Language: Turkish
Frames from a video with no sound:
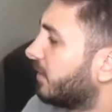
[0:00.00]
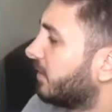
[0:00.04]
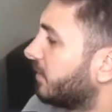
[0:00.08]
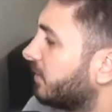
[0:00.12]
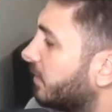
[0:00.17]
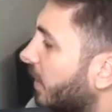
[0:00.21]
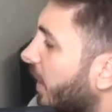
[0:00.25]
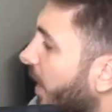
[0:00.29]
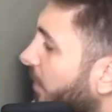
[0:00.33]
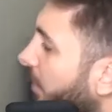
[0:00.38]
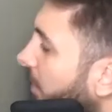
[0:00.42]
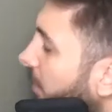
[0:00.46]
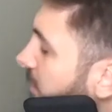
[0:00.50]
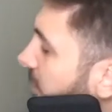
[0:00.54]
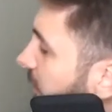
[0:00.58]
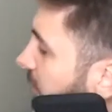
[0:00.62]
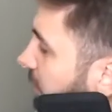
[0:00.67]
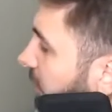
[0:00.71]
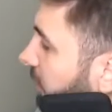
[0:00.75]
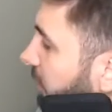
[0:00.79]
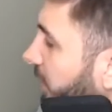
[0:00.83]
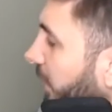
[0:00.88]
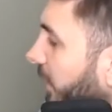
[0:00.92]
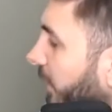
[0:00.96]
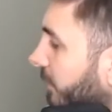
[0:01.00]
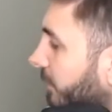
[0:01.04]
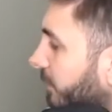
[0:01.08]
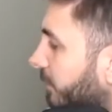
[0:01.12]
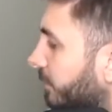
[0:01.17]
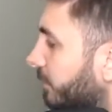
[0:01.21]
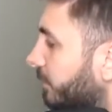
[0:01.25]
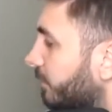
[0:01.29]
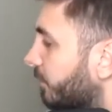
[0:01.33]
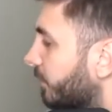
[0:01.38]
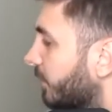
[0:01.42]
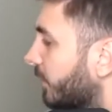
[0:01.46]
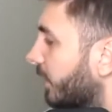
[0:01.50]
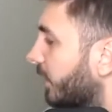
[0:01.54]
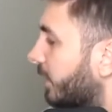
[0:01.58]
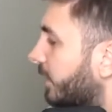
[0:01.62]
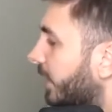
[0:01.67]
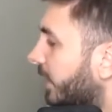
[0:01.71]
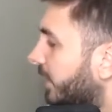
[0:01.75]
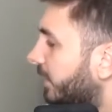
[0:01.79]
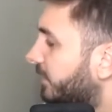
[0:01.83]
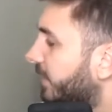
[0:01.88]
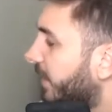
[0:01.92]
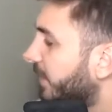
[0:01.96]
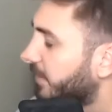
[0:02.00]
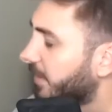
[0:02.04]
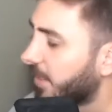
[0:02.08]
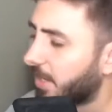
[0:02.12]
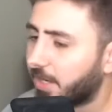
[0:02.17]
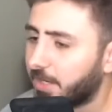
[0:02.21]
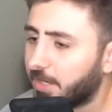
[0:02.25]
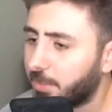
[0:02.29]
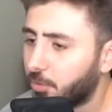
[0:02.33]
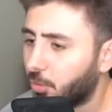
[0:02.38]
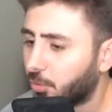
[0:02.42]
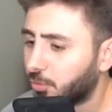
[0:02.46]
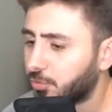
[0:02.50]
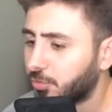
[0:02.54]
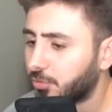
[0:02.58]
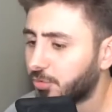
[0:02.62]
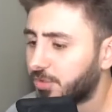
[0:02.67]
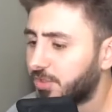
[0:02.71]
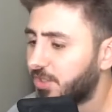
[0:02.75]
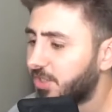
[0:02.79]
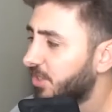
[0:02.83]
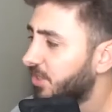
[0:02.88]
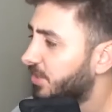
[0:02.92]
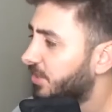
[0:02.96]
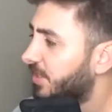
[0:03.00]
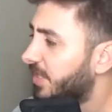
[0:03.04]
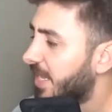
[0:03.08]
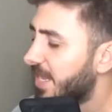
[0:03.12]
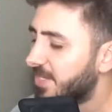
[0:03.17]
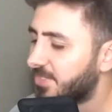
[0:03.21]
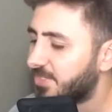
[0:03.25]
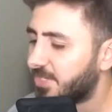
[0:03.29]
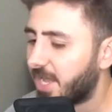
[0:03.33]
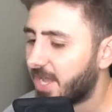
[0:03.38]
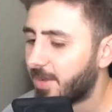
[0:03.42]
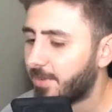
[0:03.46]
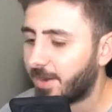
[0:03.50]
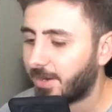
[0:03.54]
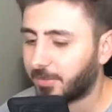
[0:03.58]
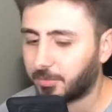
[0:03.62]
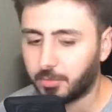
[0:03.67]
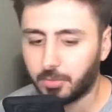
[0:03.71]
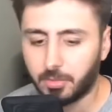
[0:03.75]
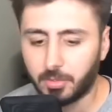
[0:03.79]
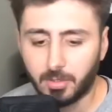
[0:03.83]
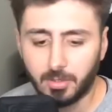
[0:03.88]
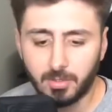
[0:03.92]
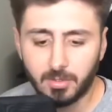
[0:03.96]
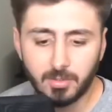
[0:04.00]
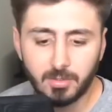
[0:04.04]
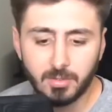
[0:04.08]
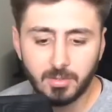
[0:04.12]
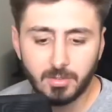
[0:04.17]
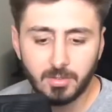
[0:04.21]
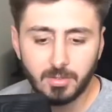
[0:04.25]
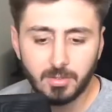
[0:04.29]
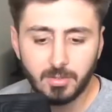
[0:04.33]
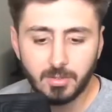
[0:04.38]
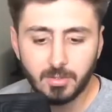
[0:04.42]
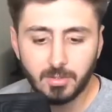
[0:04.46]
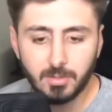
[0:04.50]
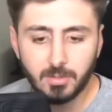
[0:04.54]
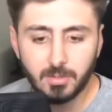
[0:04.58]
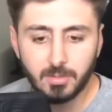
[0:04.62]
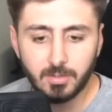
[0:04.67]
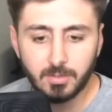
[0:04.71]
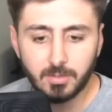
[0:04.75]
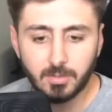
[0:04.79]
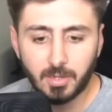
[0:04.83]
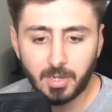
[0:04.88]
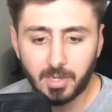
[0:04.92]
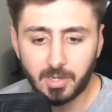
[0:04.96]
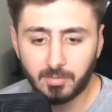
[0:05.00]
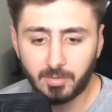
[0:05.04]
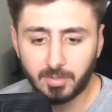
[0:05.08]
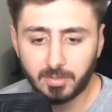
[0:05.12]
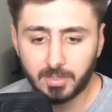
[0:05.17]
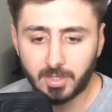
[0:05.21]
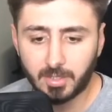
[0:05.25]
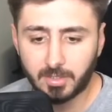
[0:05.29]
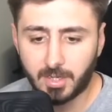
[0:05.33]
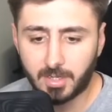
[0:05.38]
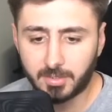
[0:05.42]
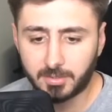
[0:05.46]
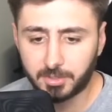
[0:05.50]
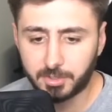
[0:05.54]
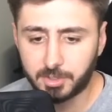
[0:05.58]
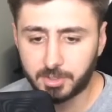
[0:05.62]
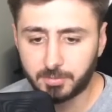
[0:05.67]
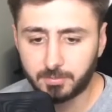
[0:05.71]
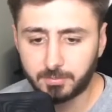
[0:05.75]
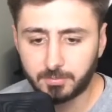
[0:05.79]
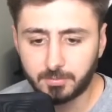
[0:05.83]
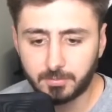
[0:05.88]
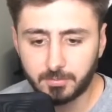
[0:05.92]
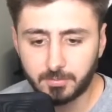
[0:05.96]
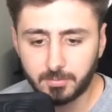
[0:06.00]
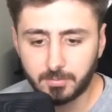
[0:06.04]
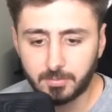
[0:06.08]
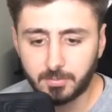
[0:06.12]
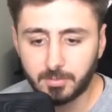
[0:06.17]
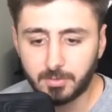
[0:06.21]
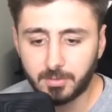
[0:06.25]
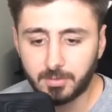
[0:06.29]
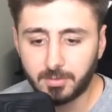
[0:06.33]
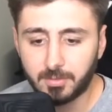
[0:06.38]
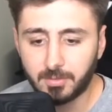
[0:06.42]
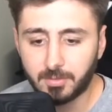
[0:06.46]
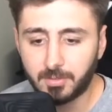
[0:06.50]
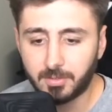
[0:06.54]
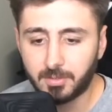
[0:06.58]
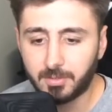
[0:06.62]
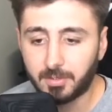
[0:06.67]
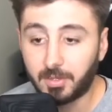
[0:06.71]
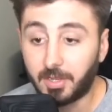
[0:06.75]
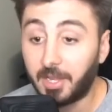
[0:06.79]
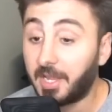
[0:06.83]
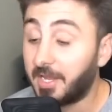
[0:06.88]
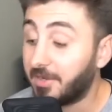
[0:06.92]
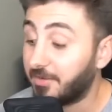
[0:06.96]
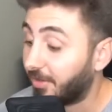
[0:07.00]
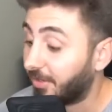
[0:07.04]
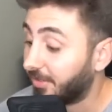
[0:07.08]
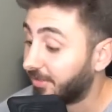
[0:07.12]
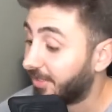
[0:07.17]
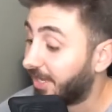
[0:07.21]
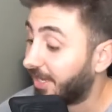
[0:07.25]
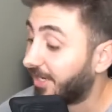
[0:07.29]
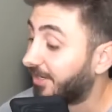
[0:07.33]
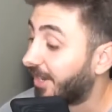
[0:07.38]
ne yapabilirsin ki? Yeni teknen hayırlı olsun DC'ye bak diyor. Eyvallah kardeşim. Eyvallah